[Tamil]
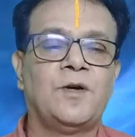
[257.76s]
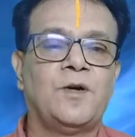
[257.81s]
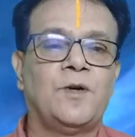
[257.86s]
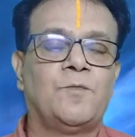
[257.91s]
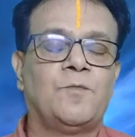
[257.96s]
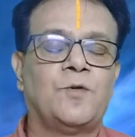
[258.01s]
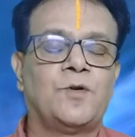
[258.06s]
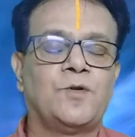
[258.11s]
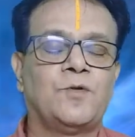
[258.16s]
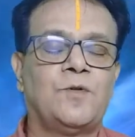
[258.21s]

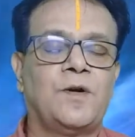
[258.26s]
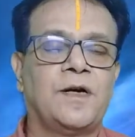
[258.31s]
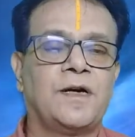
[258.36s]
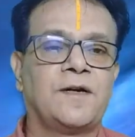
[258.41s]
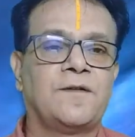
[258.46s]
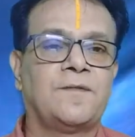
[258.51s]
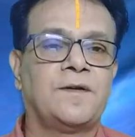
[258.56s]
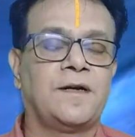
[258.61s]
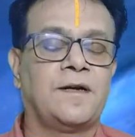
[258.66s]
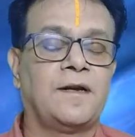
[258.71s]

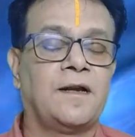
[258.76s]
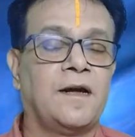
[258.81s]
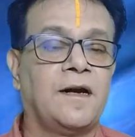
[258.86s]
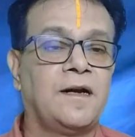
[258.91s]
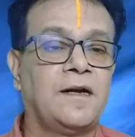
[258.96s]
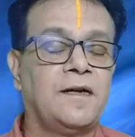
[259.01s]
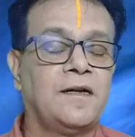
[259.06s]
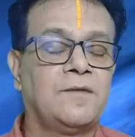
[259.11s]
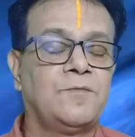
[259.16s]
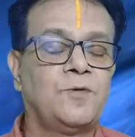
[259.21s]
பொதுவாகவே
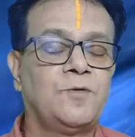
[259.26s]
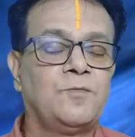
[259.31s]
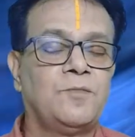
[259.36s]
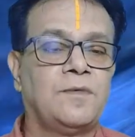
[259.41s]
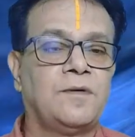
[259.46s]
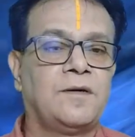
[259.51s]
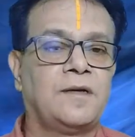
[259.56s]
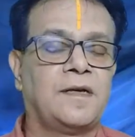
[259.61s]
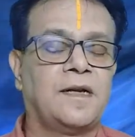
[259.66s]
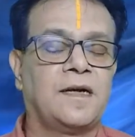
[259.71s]
லக்னமும்
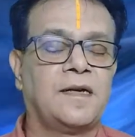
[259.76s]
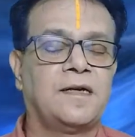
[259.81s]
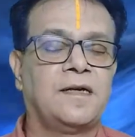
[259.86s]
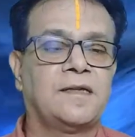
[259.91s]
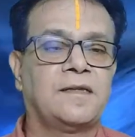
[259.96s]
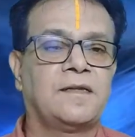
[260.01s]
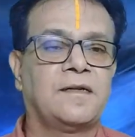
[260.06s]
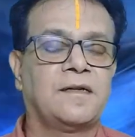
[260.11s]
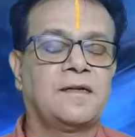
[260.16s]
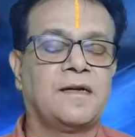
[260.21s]

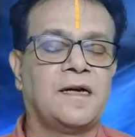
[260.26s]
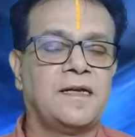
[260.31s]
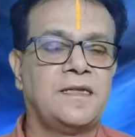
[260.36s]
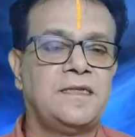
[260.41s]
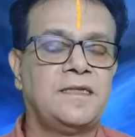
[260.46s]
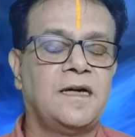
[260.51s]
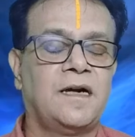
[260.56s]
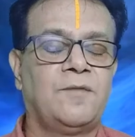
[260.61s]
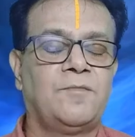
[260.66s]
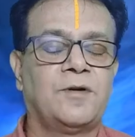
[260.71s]
லக்னத்திற்கு
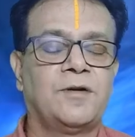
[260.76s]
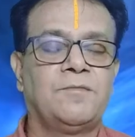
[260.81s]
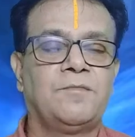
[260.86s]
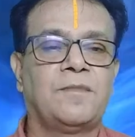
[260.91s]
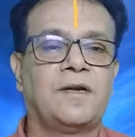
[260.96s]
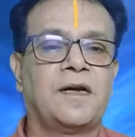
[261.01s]
அஞ்சாம் இடம்